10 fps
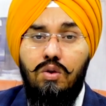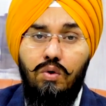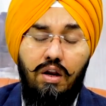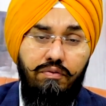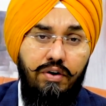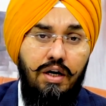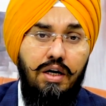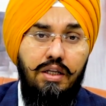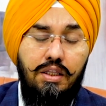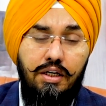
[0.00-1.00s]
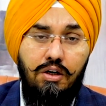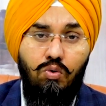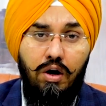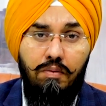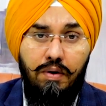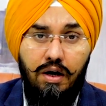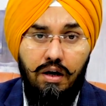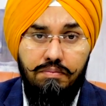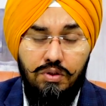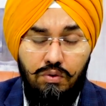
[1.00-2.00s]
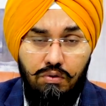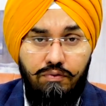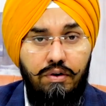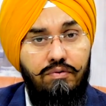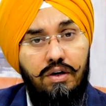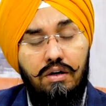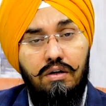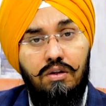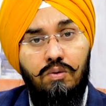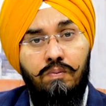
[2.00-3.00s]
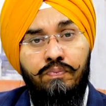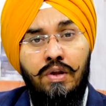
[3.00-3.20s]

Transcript: तो डेफिनेटली इतनी रिक्वायरमेंट आप ज़रूर फुलफिल करते हो